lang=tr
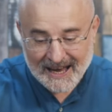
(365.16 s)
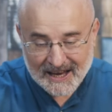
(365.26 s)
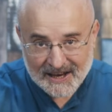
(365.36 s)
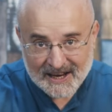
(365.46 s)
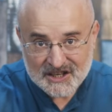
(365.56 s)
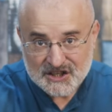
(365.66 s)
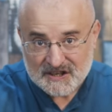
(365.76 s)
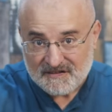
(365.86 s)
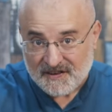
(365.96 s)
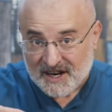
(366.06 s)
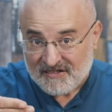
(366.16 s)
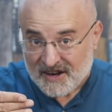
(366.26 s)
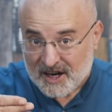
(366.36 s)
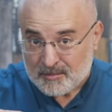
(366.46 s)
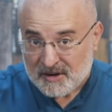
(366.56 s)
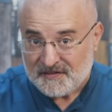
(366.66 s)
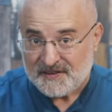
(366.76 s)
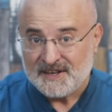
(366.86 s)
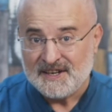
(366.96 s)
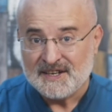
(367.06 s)
Eğer şifa verme
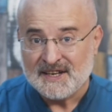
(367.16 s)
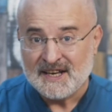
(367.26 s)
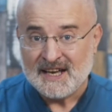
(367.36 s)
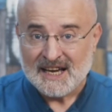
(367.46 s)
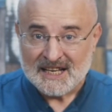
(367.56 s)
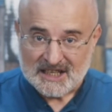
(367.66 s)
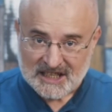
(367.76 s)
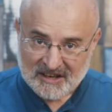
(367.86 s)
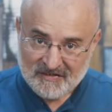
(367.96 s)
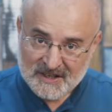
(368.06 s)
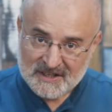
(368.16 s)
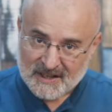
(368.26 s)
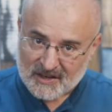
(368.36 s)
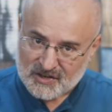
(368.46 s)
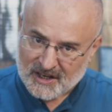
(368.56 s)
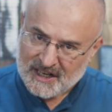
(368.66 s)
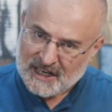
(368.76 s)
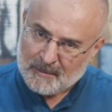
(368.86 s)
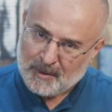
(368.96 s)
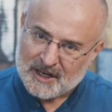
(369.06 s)
fiiline tevhid
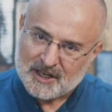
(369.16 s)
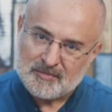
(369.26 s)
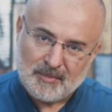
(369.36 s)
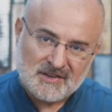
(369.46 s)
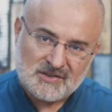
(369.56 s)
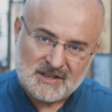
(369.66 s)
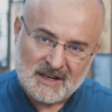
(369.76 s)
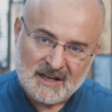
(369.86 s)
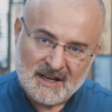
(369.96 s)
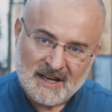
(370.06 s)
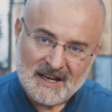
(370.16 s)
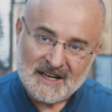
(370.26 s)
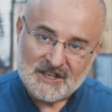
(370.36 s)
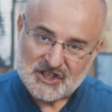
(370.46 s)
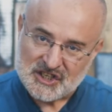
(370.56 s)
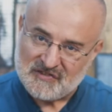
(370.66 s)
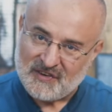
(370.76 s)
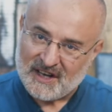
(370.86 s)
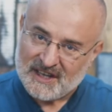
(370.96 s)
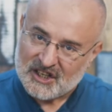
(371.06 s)
nazarıyla bakılmazsa
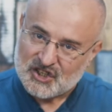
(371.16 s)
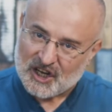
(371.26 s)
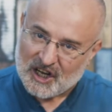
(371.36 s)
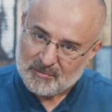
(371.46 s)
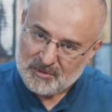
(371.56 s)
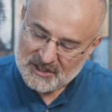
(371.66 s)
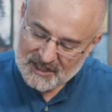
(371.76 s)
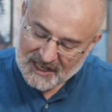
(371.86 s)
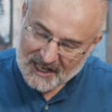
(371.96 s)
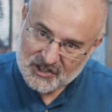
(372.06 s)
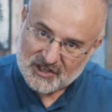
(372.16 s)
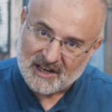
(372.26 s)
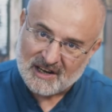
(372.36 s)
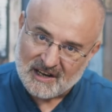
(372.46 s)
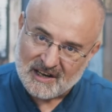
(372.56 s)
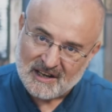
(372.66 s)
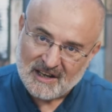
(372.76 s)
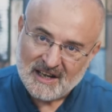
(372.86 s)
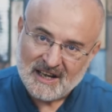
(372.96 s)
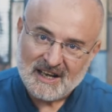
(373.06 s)
şifaya camit
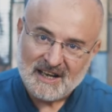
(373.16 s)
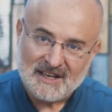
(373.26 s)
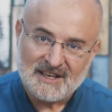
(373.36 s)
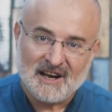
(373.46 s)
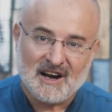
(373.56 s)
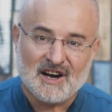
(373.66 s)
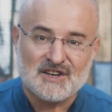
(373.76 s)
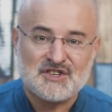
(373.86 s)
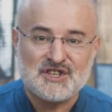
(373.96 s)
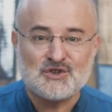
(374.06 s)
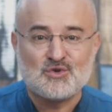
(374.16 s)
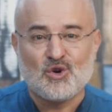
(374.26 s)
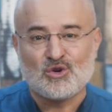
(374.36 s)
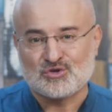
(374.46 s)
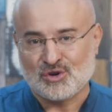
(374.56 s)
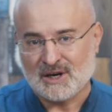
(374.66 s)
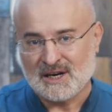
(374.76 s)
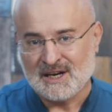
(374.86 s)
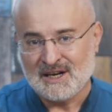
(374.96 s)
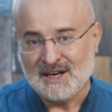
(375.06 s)
ilaçlara ya aciz
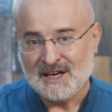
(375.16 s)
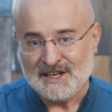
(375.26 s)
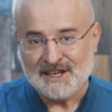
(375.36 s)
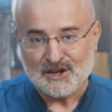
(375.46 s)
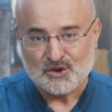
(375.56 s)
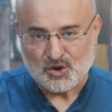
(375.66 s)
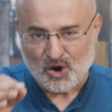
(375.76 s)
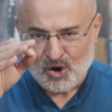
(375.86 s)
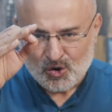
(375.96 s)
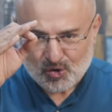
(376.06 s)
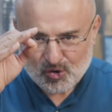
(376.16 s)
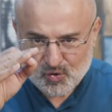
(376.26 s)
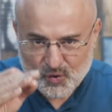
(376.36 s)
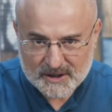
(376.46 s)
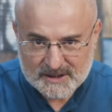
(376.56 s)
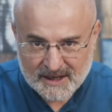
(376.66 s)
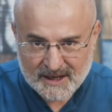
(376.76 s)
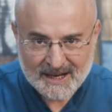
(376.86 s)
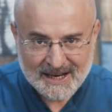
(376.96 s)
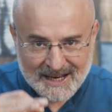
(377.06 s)
doktora ya kör
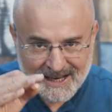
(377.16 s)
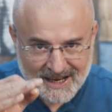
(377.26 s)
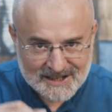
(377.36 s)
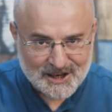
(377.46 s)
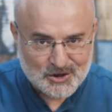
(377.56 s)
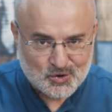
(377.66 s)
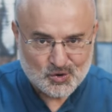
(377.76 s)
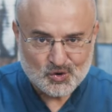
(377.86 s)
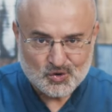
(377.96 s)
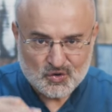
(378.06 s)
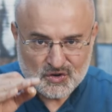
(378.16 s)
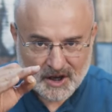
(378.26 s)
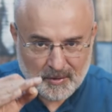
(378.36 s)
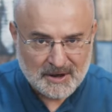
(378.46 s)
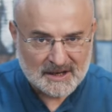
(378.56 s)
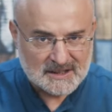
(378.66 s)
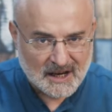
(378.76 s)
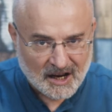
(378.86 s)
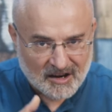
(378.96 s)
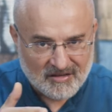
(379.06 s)
kuvvete ya da şuursuz
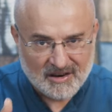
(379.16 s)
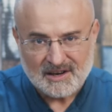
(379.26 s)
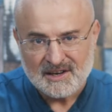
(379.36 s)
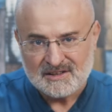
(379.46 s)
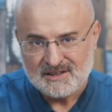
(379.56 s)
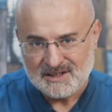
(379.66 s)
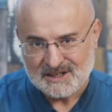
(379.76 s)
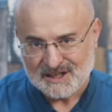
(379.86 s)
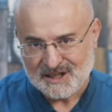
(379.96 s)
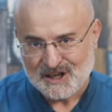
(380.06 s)
tabiata havale edilir.